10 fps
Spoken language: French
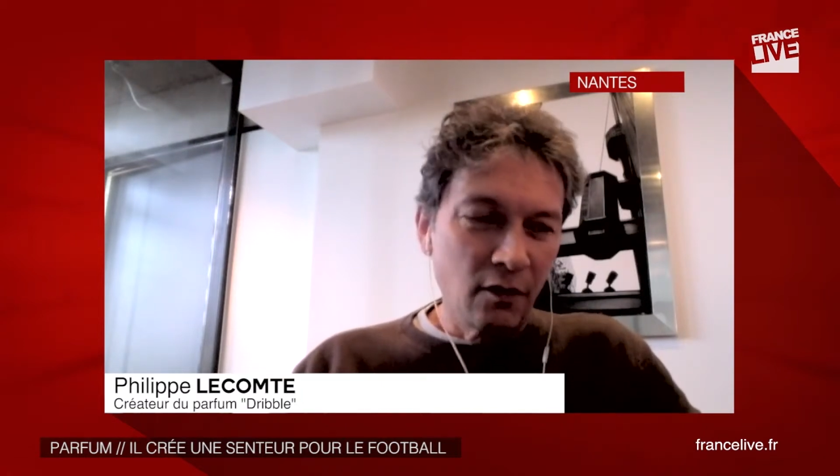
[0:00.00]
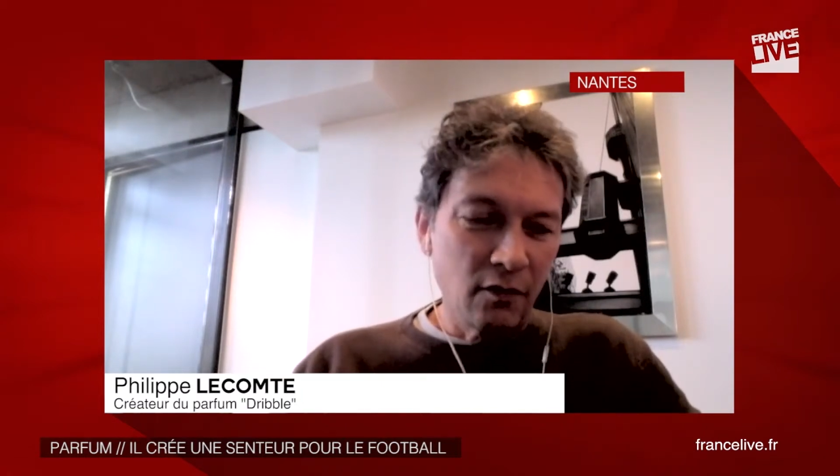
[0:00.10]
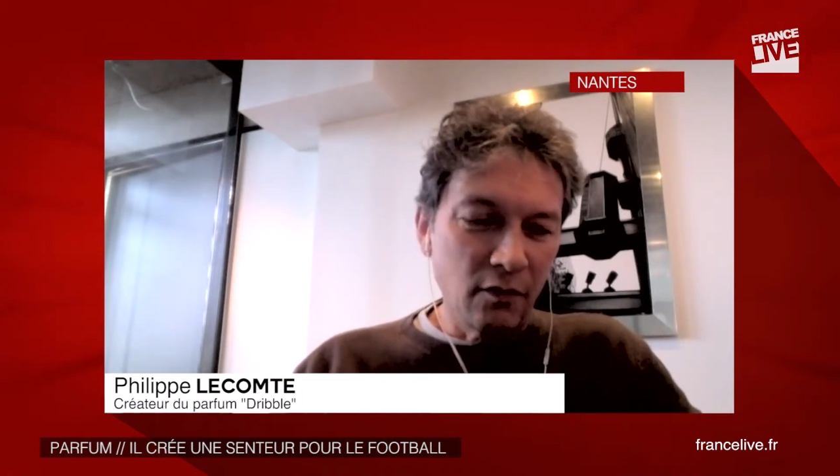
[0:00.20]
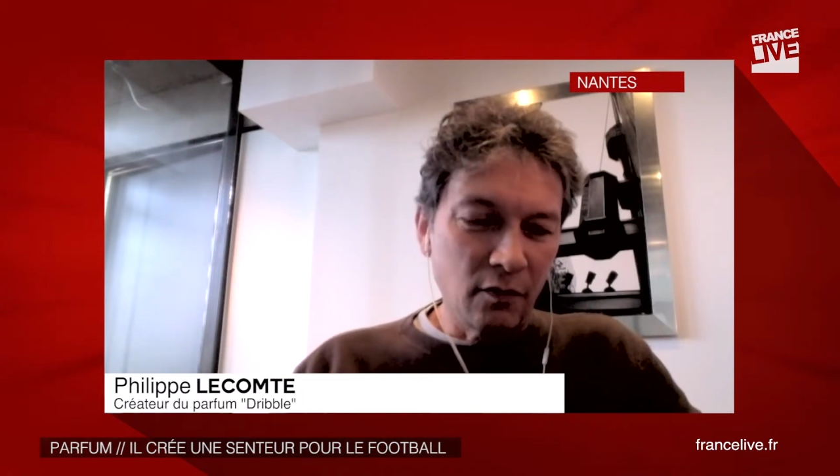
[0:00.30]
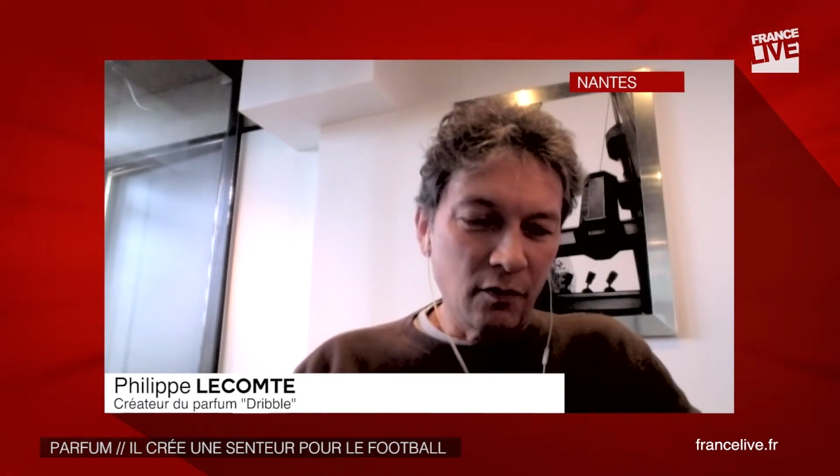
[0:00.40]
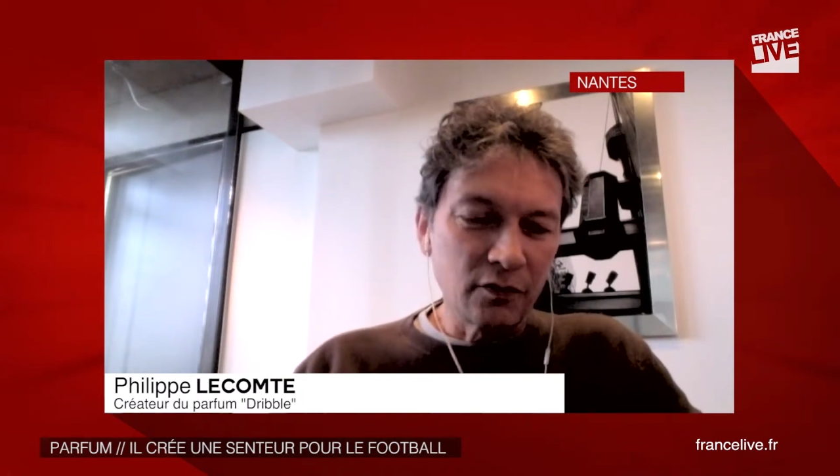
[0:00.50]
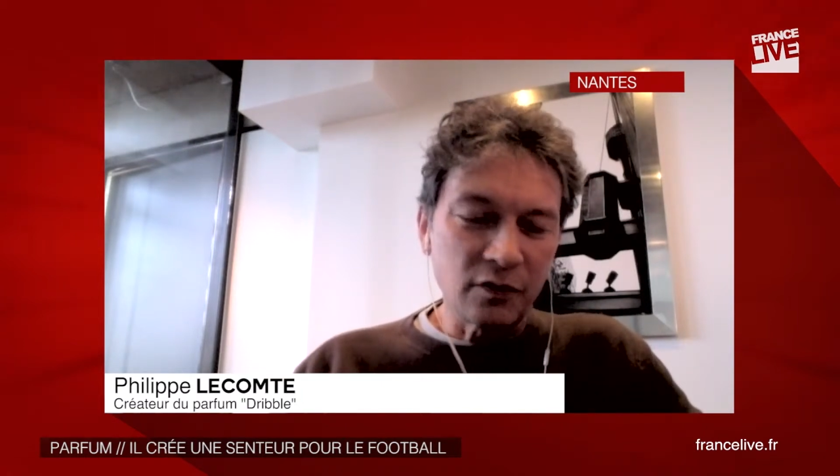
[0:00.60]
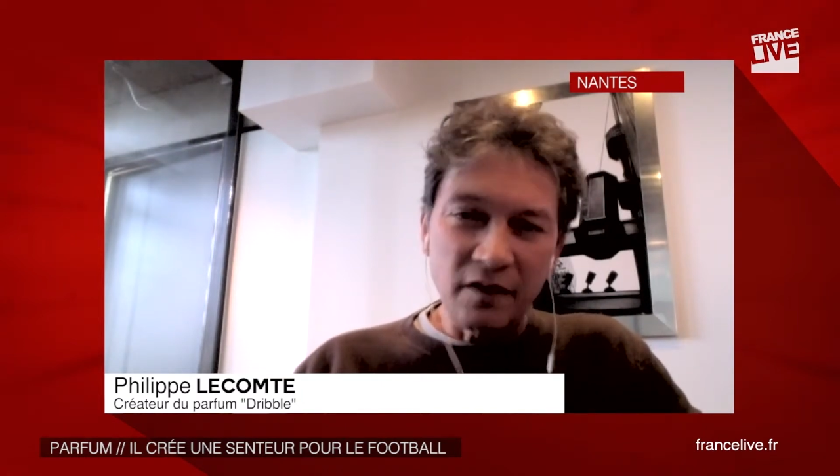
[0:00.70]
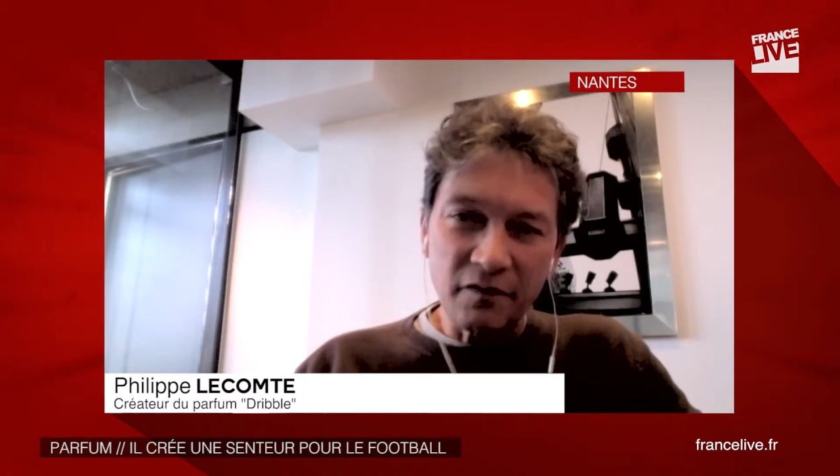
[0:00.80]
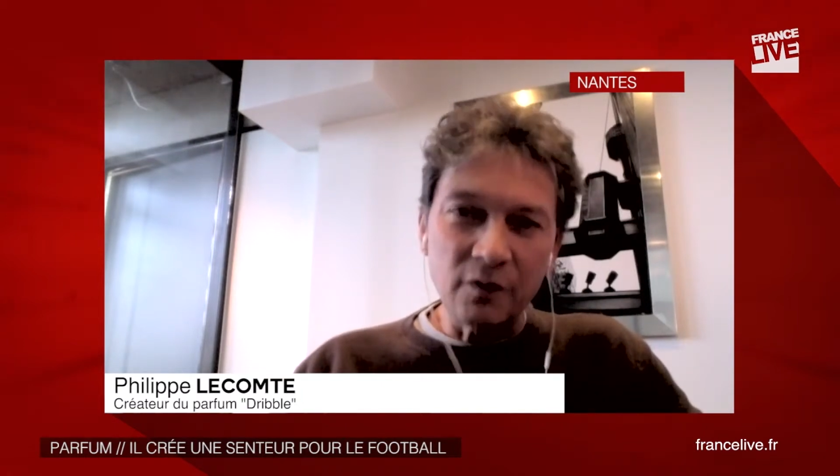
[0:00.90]
entre
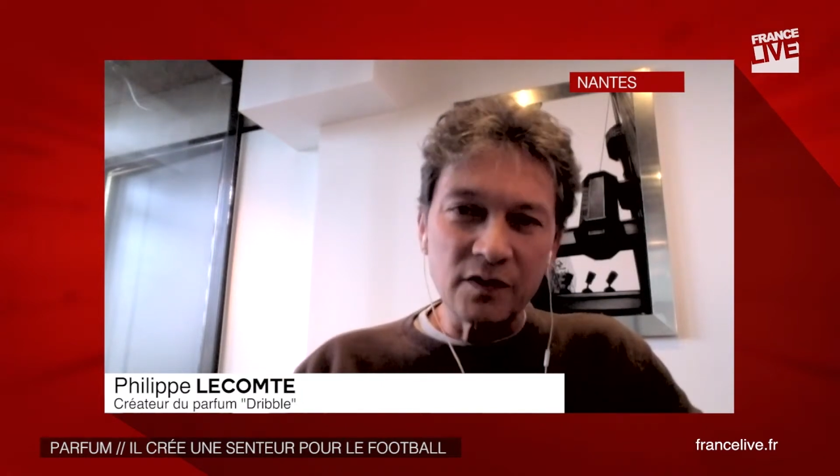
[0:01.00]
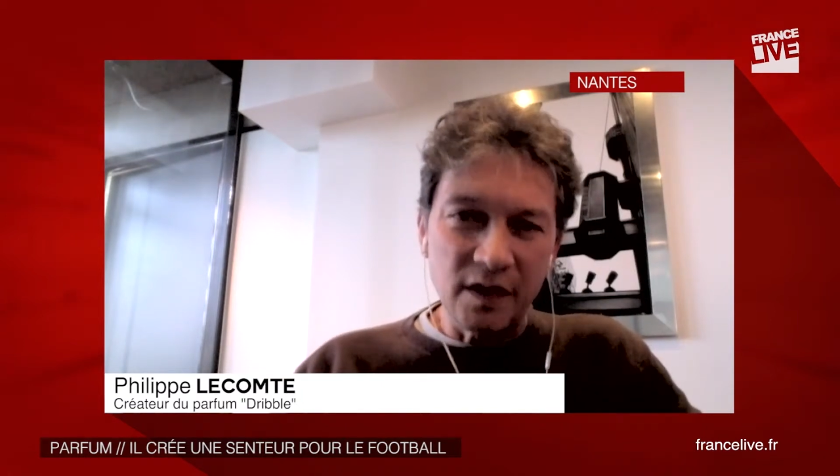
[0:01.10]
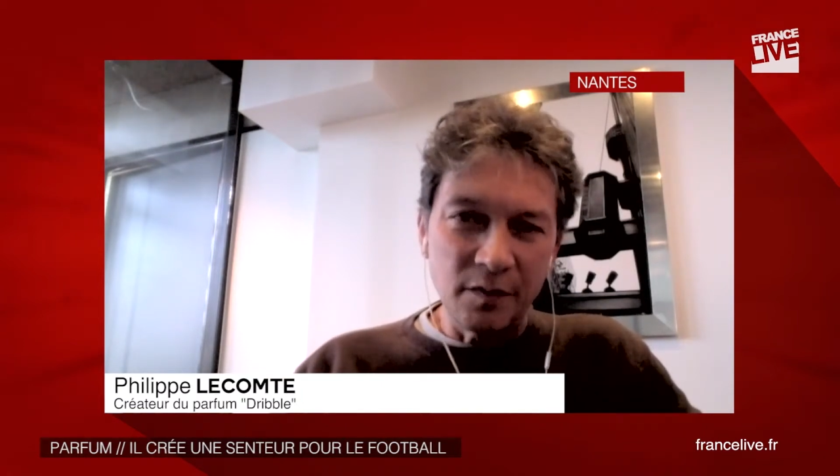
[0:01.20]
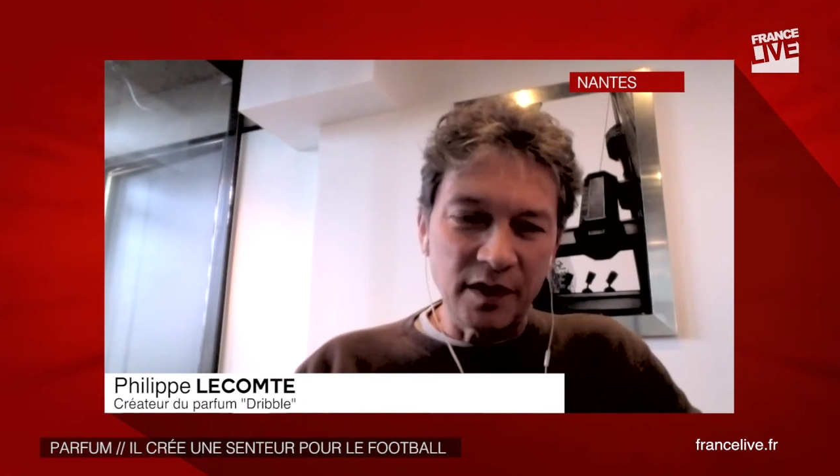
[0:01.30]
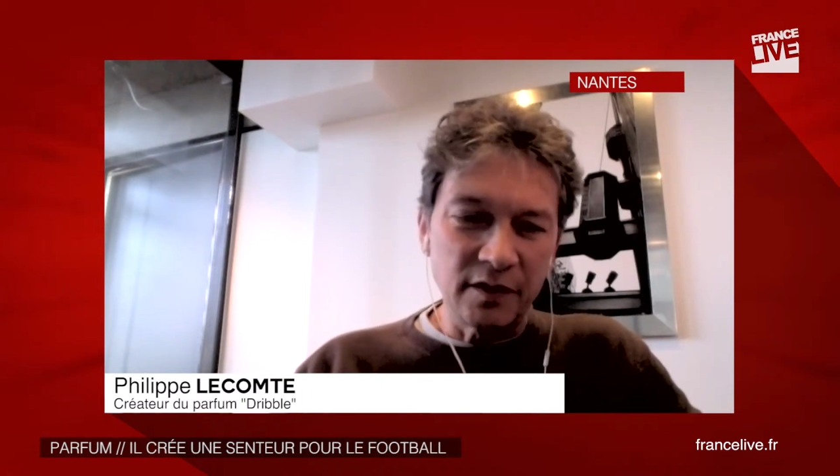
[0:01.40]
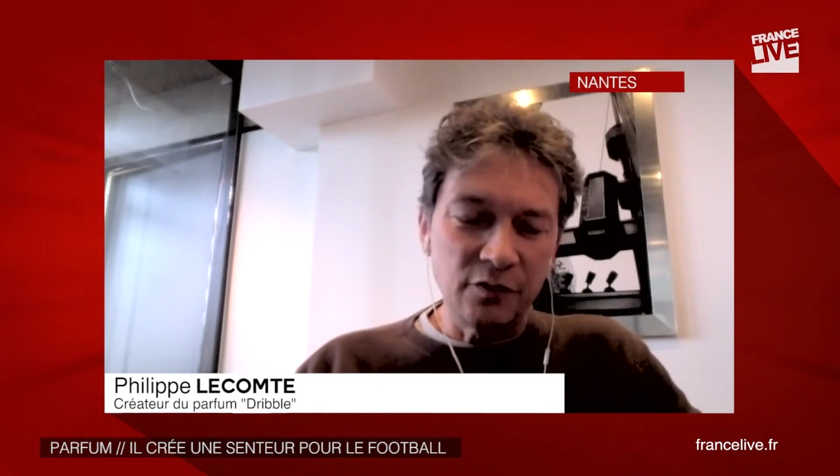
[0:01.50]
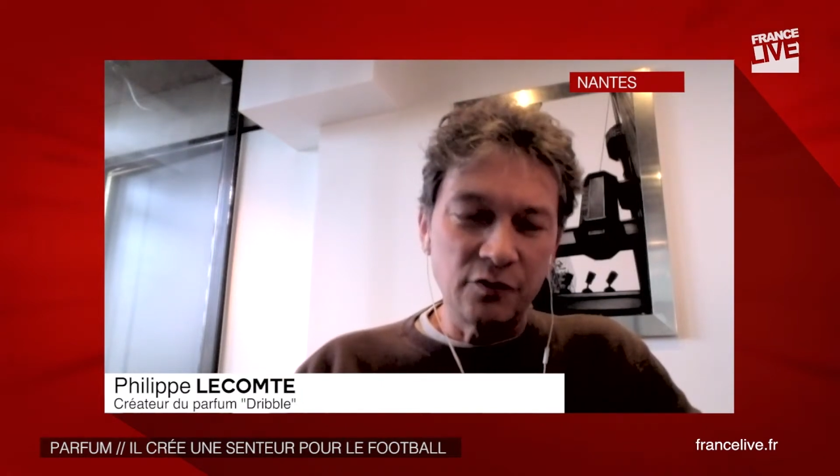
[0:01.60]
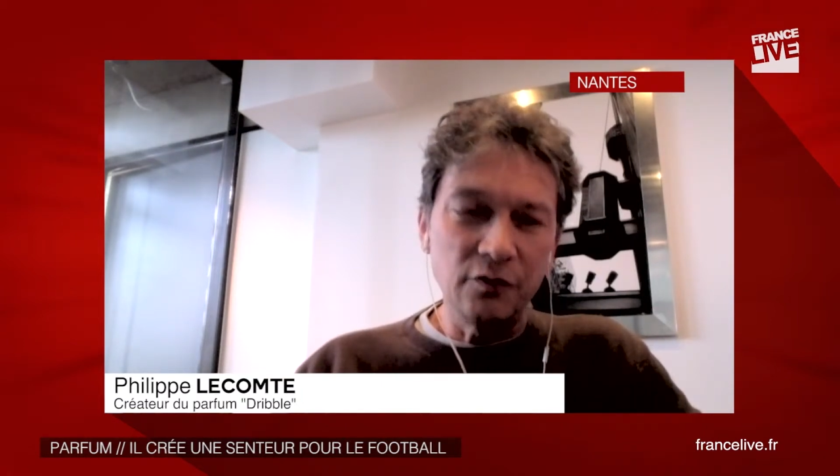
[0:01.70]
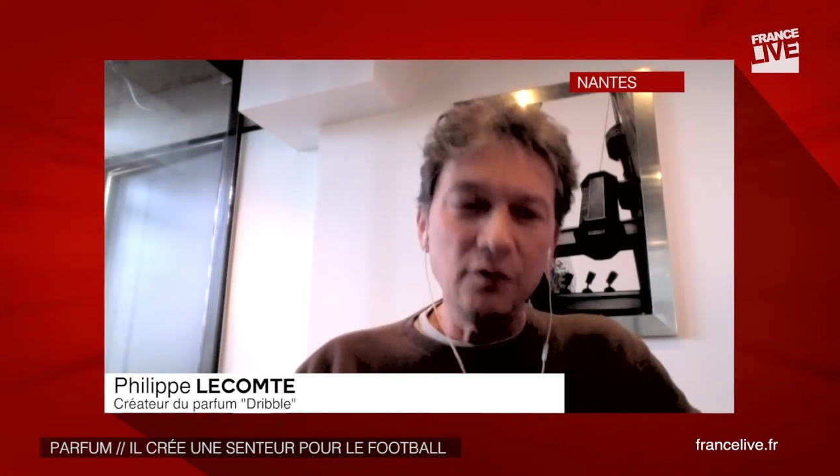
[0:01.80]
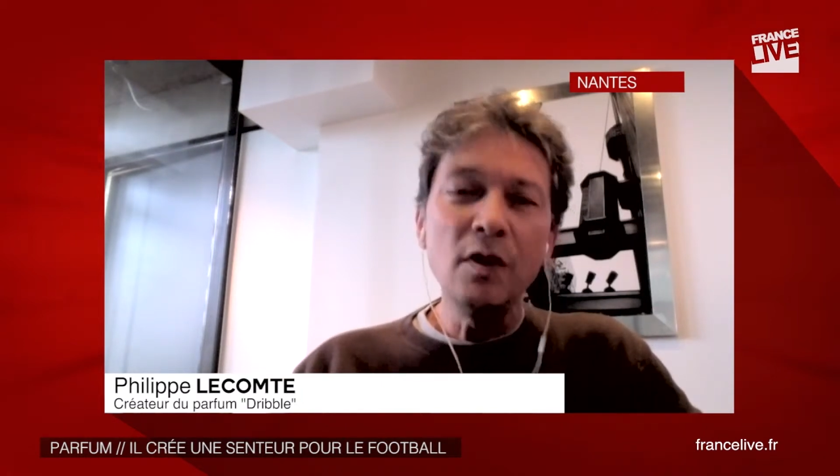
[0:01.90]
la France et l'Amérique du
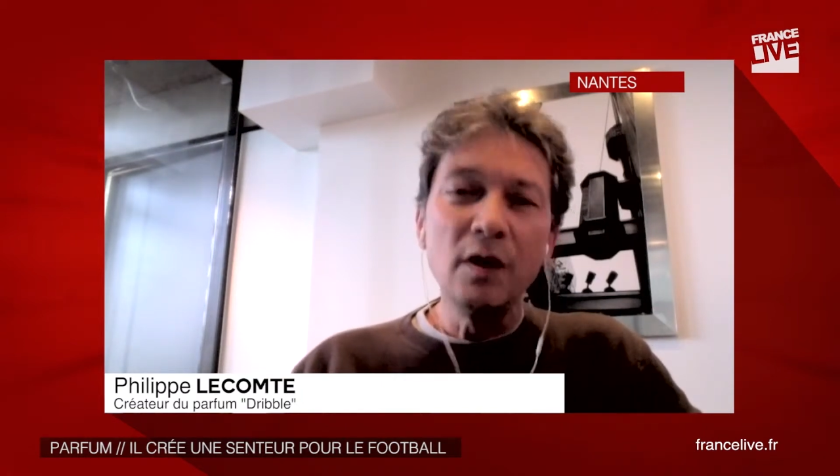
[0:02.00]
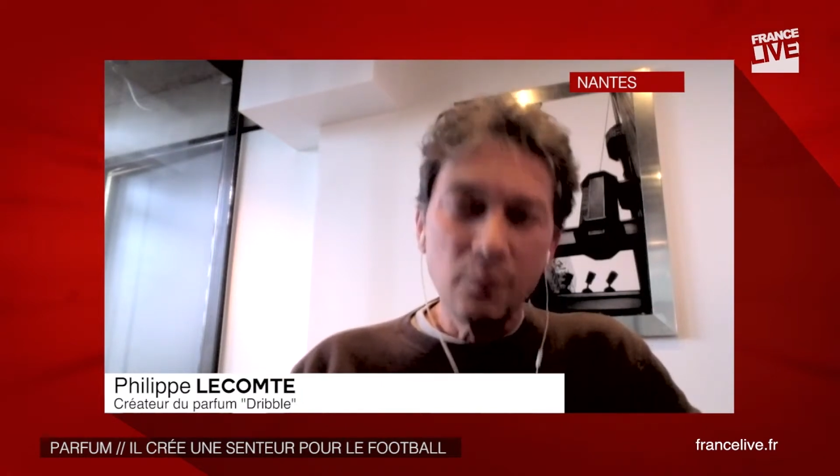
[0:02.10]
Sud